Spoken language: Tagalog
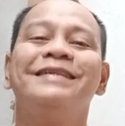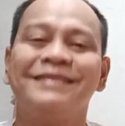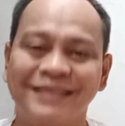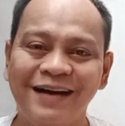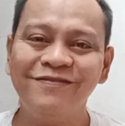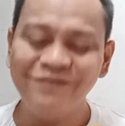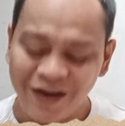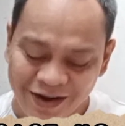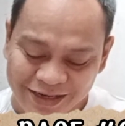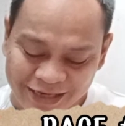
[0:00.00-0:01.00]

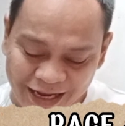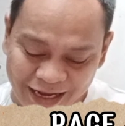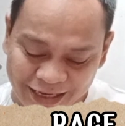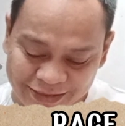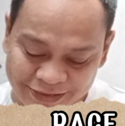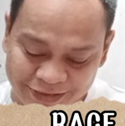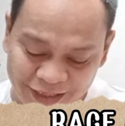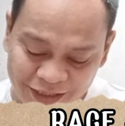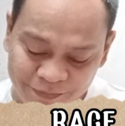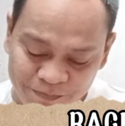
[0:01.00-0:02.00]
Number 9,
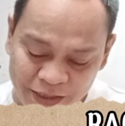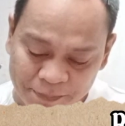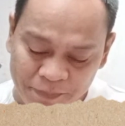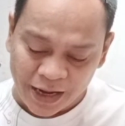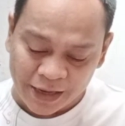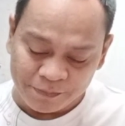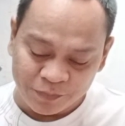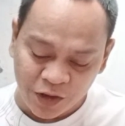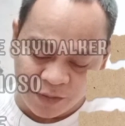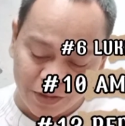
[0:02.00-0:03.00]
third pick
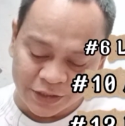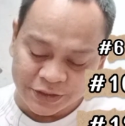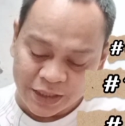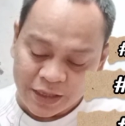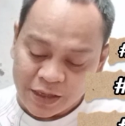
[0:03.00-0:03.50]
5 covers